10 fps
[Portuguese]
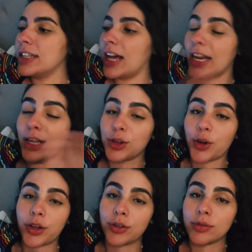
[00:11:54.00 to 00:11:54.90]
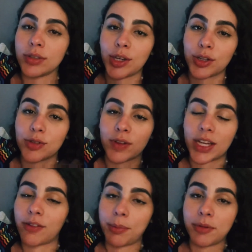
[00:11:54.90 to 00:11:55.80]
aleatório que eu resolvi
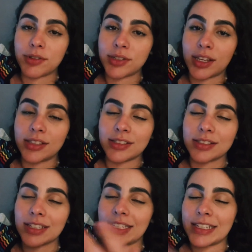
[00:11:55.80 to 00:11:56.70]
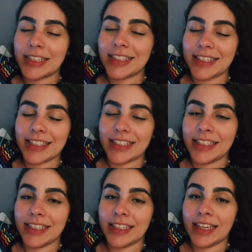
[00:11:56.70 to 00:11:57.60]
gravar pra vocês.
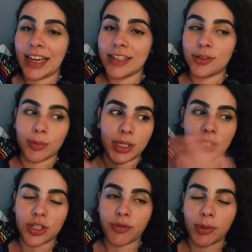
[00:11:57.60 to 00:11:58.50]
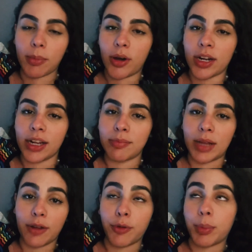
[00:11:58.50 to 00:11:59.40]
E é isso, minha já foi embora, porque
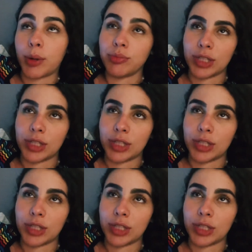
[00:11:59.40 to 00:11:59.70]
ela foi pra um